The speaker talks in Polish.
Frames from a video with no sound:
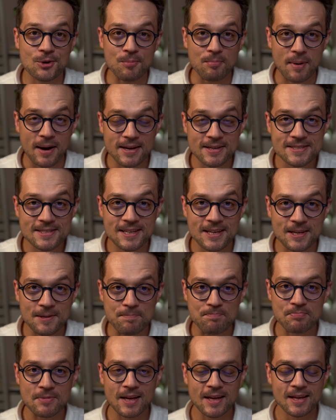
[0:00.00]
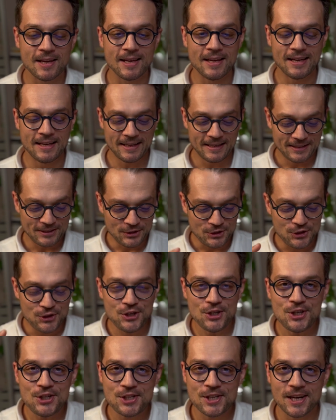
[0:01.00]
Pański.
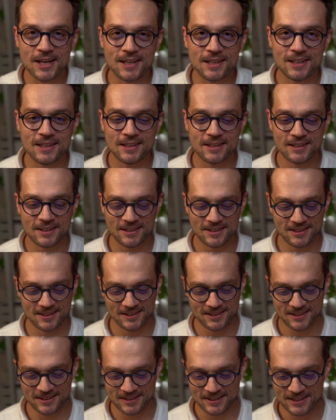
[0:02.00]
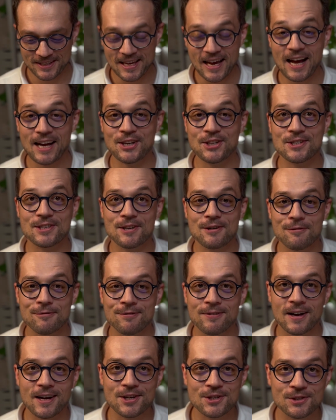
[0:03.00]
Dzisiaj e, jakże
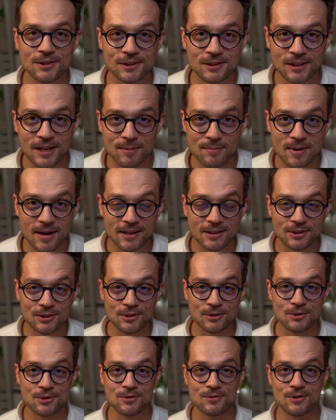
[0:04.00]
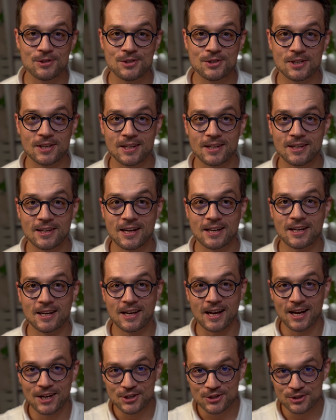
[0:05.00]
ważny temat i oczywiście jak
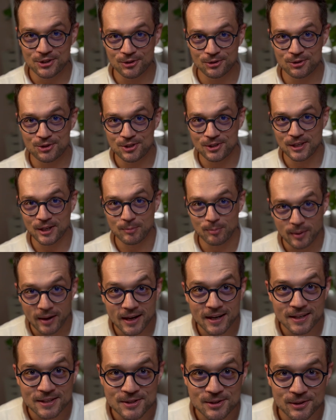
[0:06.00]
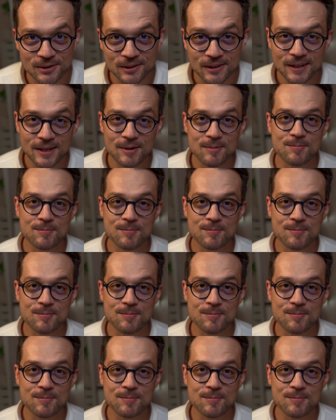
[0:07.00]
każdy odcinek bardzo,